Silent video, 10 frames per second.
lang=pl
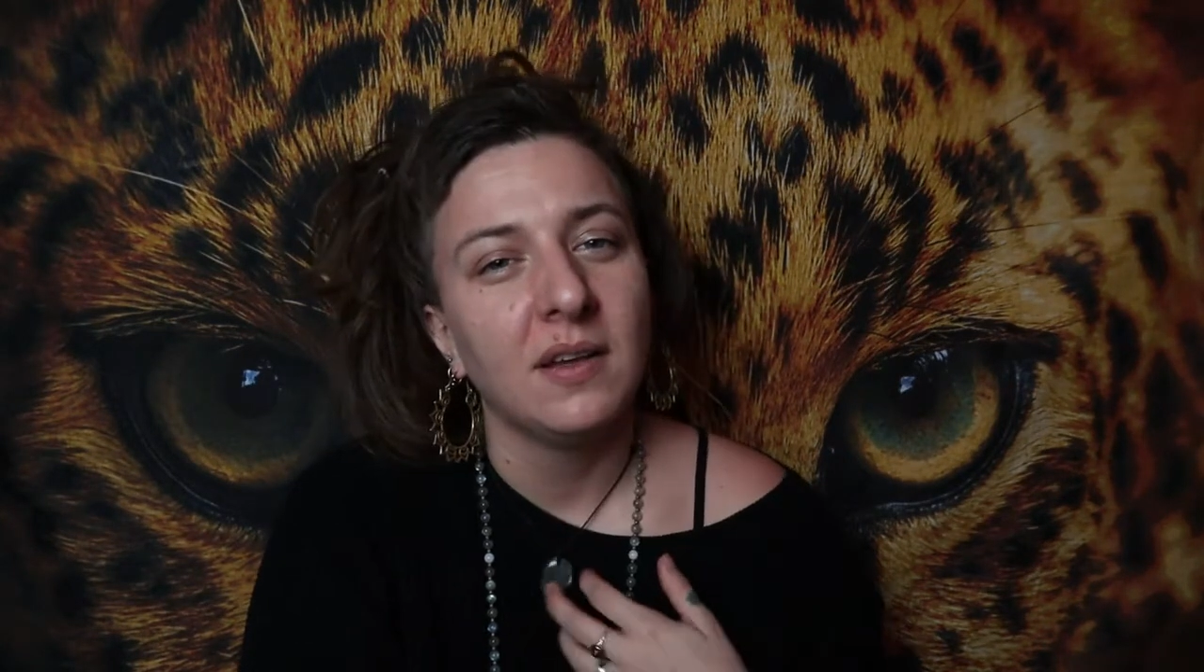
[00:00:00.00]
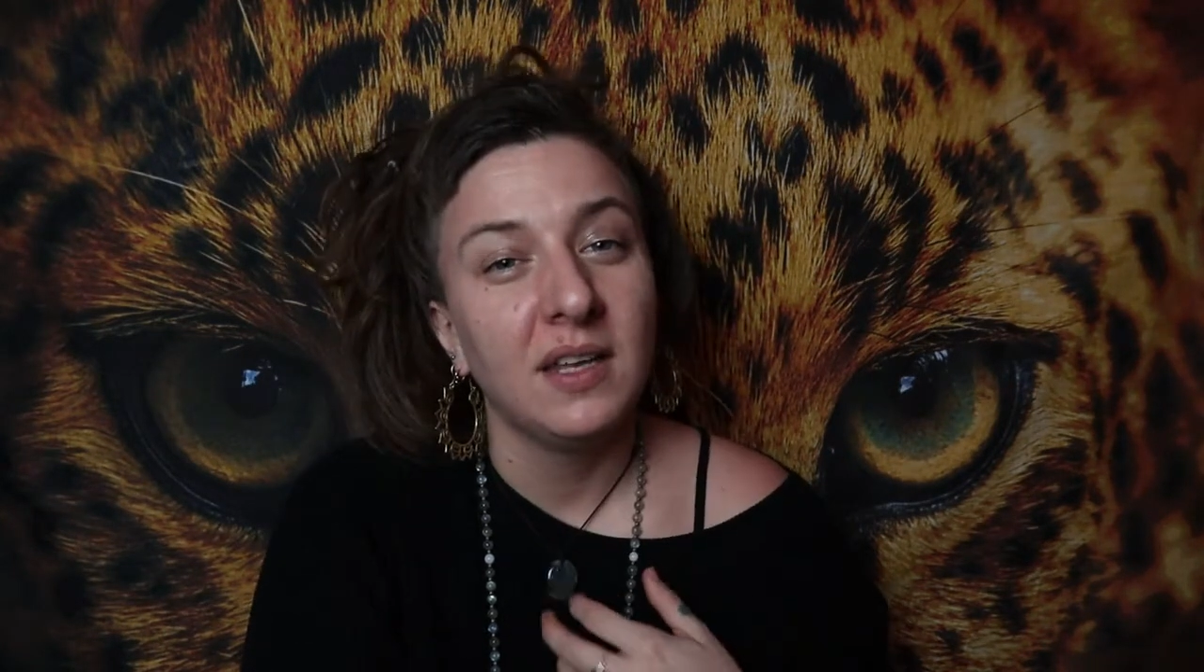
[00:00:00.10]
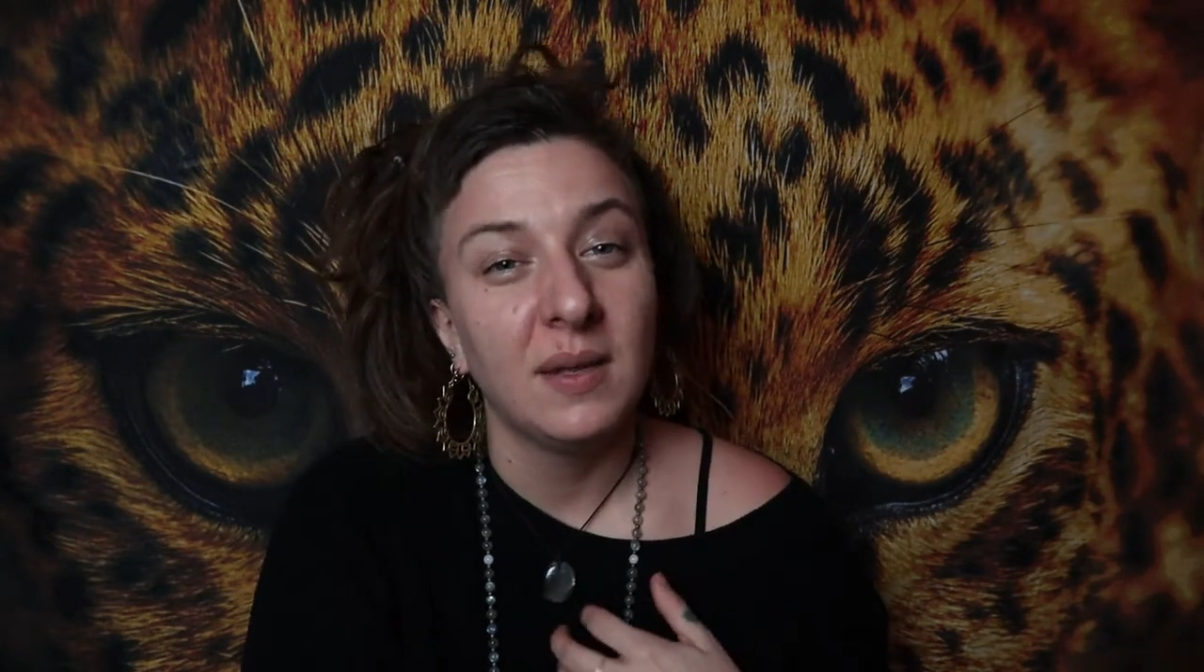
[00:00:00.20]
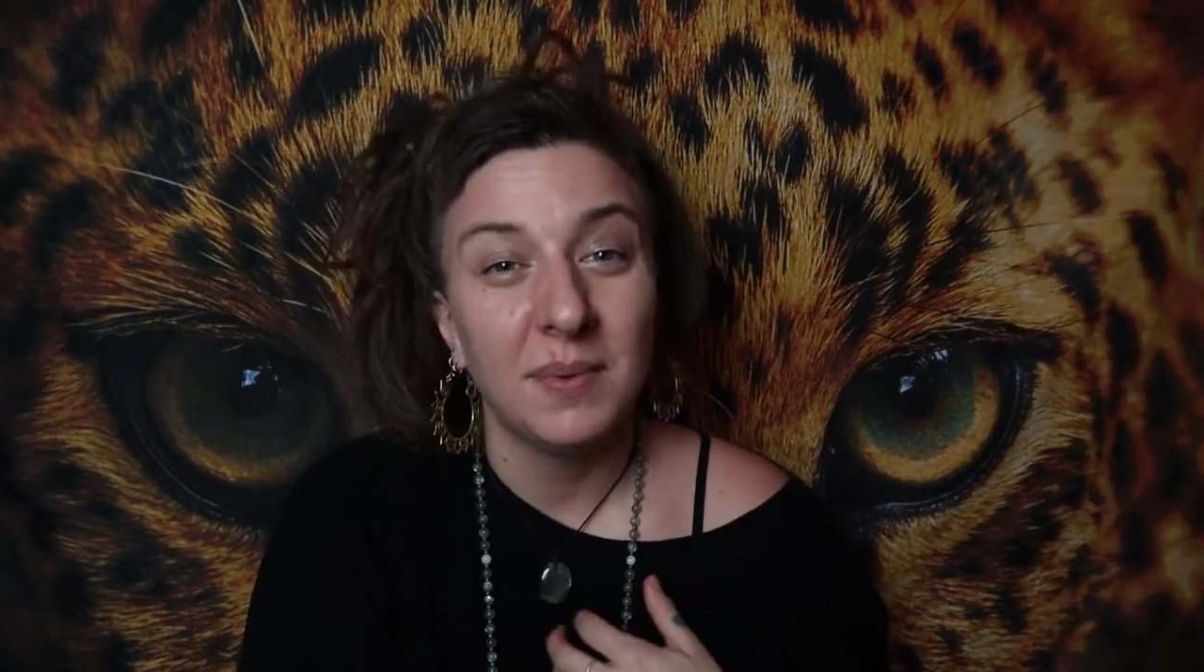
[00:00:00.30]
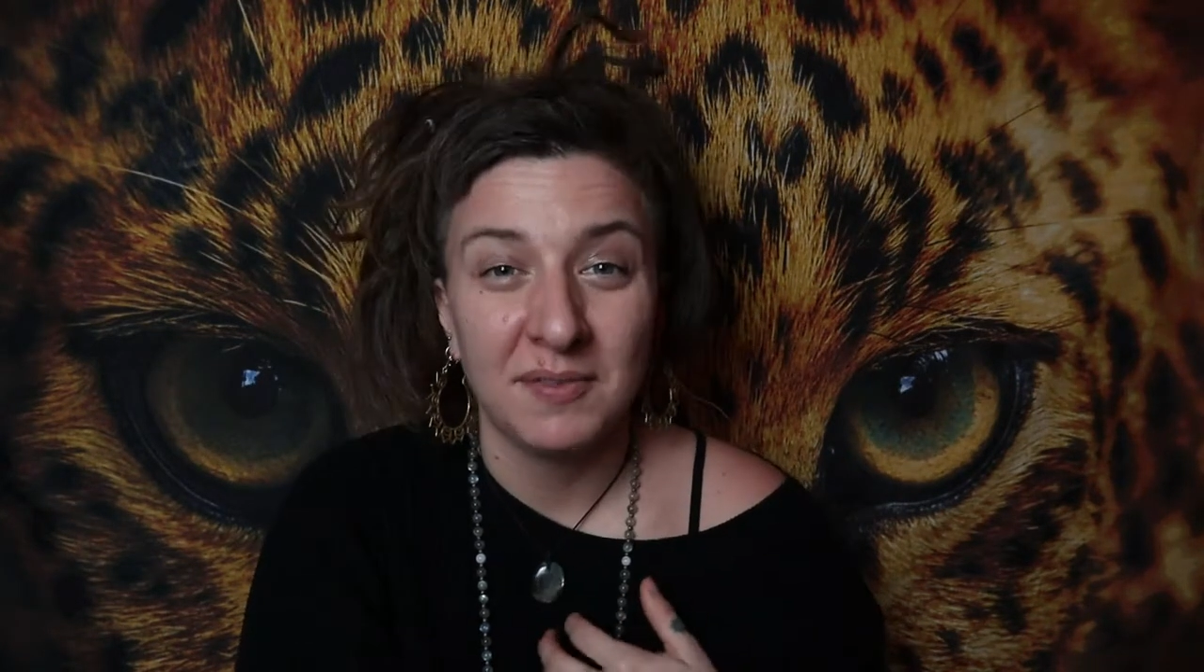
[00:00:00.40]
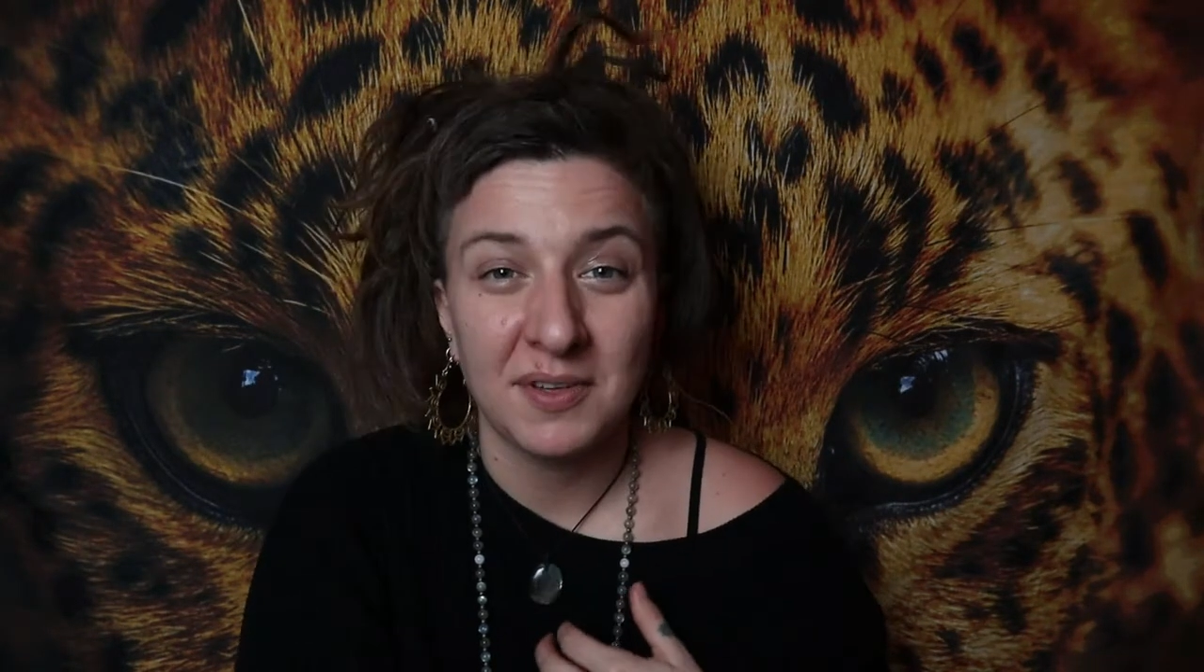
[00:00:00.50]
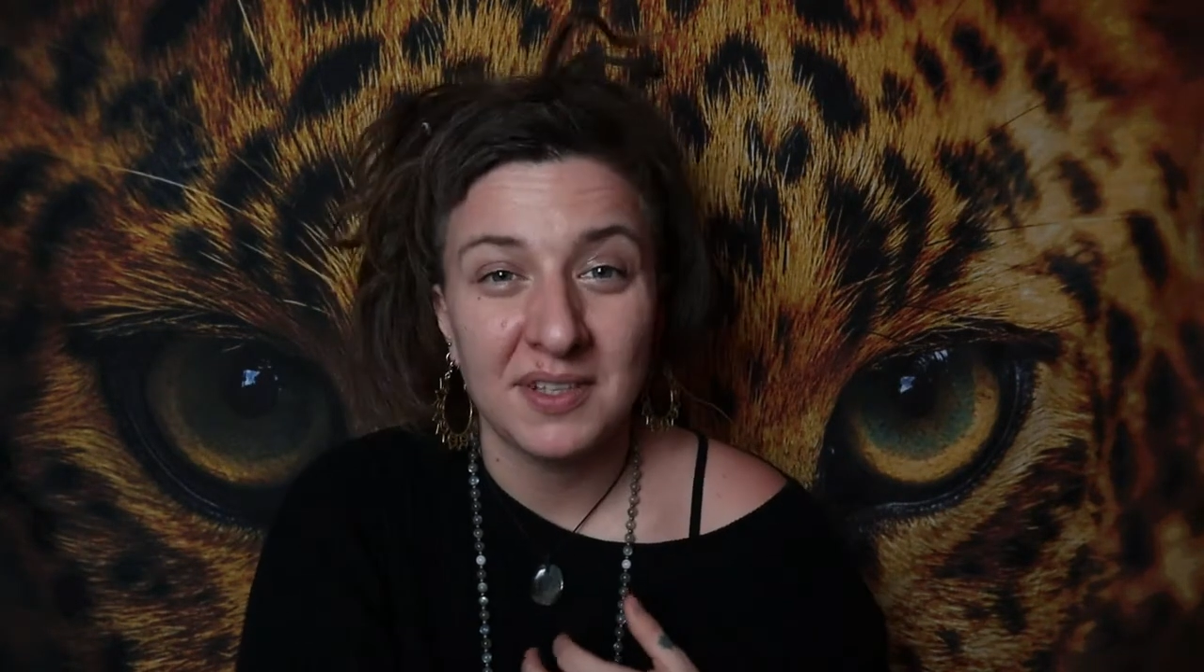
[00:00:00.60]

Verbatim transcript: I na pewno